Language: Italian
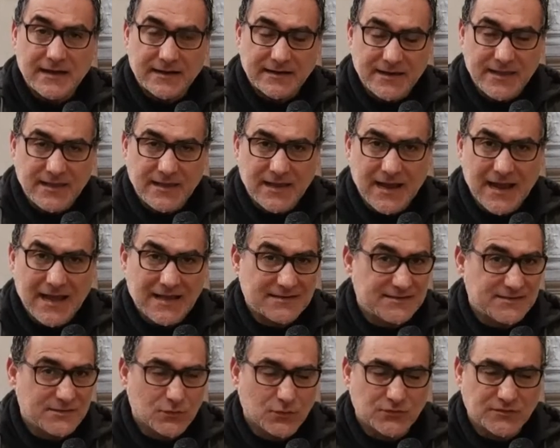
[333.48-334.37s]

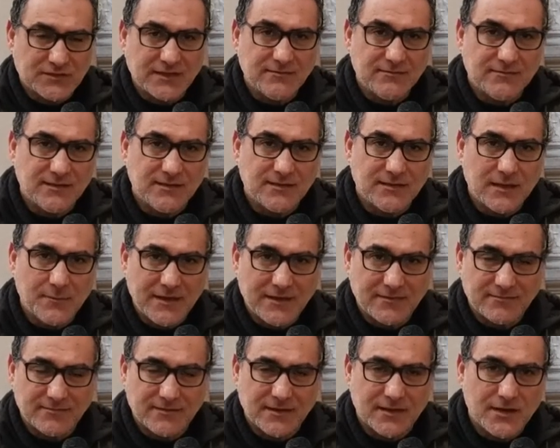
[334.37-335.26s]
Ringrazio
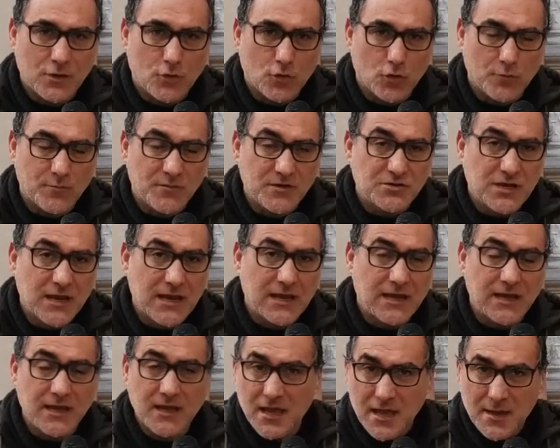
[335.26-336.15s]
sentitamente Nicolo
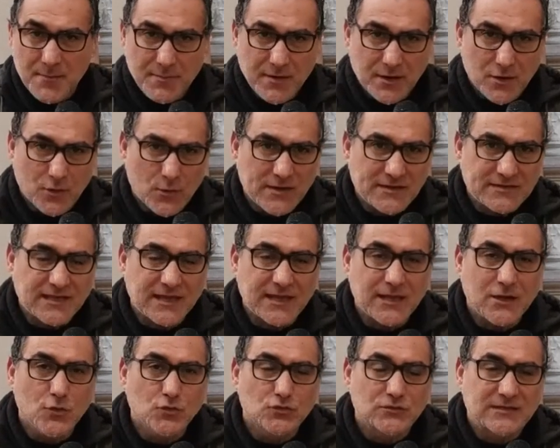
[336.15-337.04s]
Miceli per questa
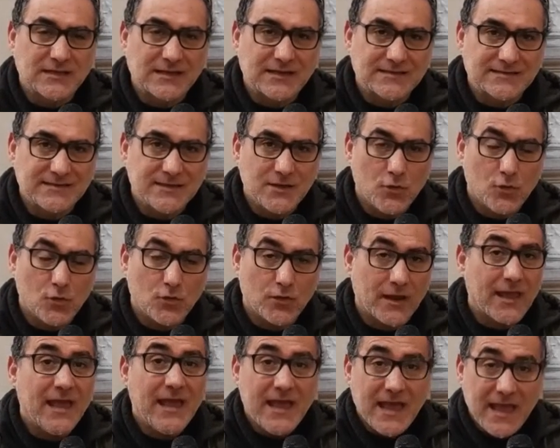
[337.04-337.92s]

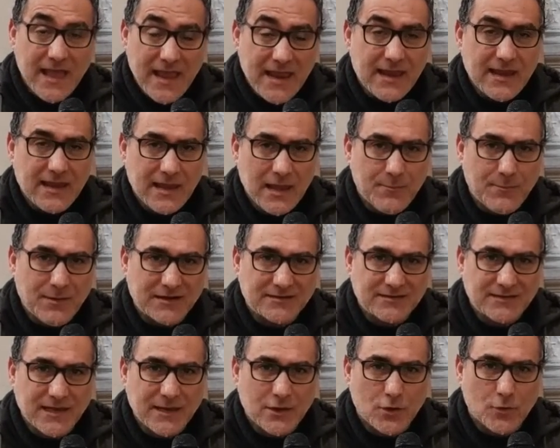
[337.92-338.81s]
illustrazione e la
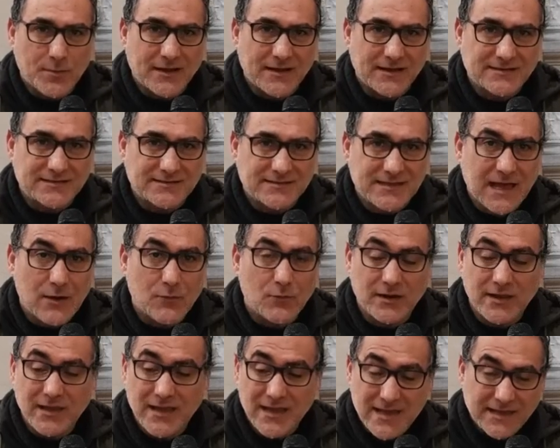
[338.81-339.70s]
Parteno per
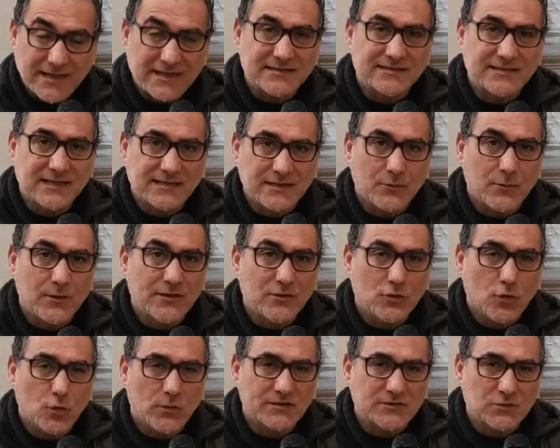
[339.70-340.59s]
Restauri che sta
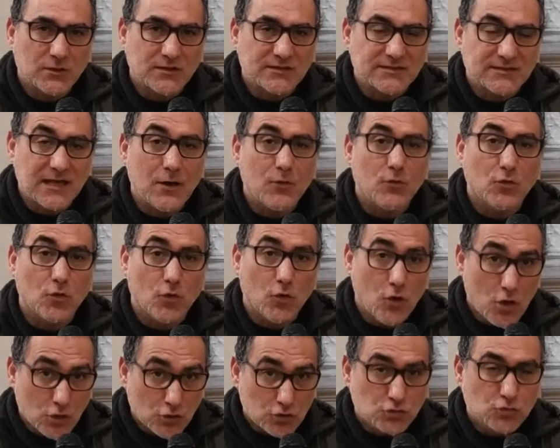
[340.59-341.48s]
seguendo questo
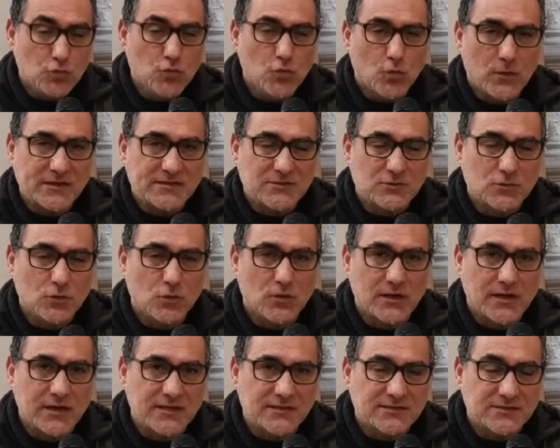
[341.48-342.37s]
restauro su questo
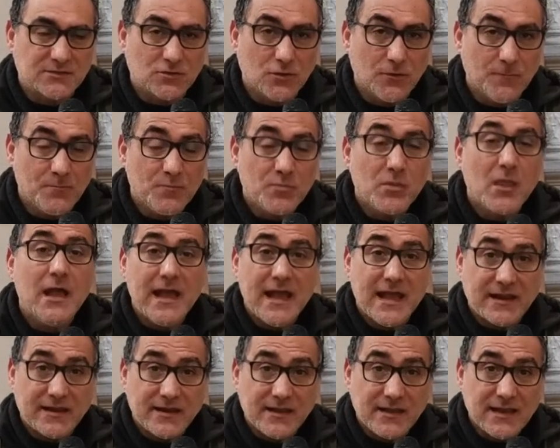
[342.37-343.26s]
Cristo
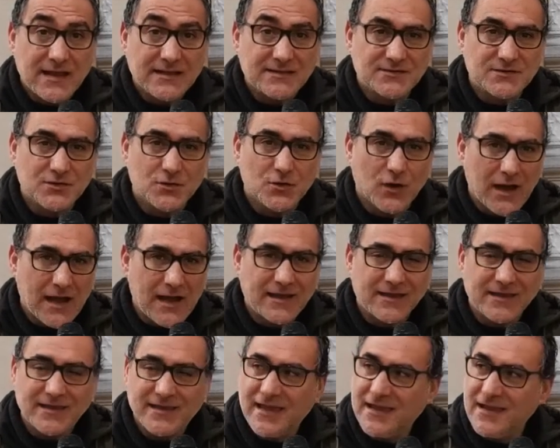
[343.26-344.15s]
e ringrazio
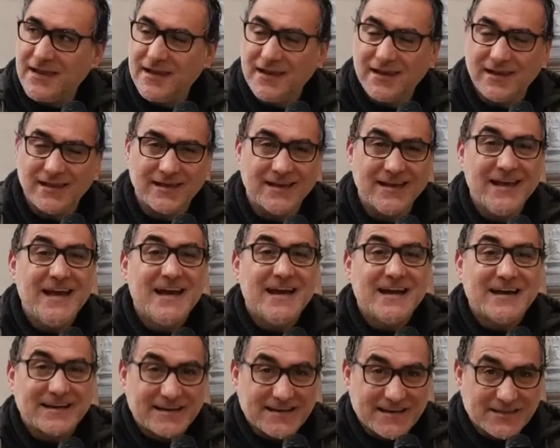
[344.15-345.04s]
anche il
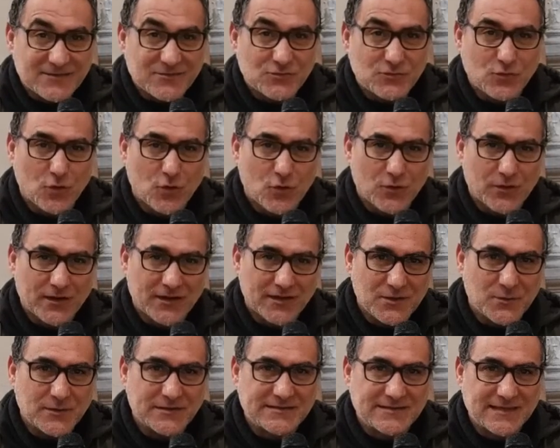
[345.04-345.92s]
rettore
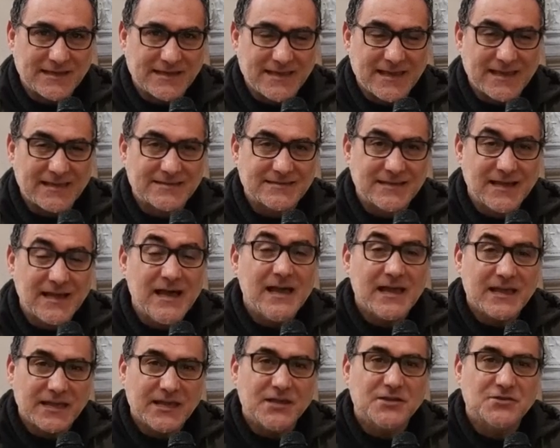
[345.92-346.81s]
di questa chiesa
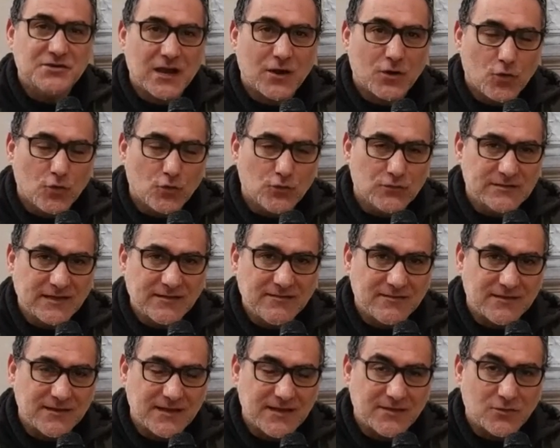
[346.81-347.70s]
che ci ha
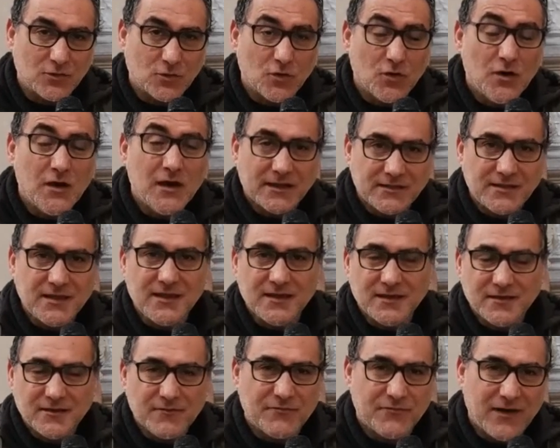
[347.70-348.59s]
consentito
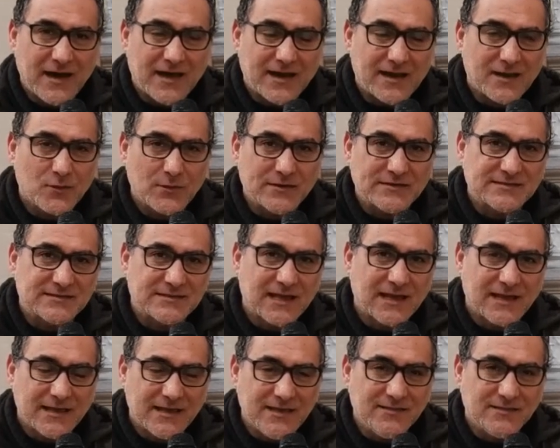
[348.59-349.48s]
di fare
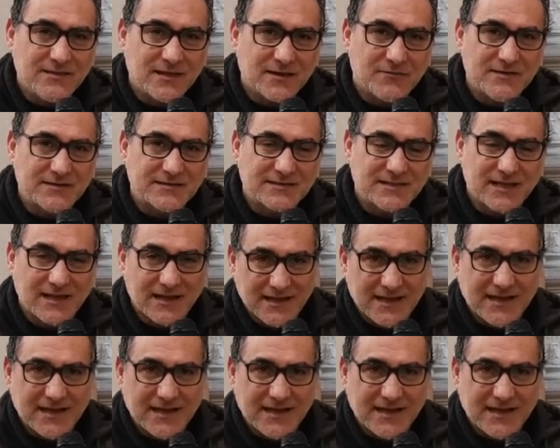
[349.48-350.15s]
questa intervista.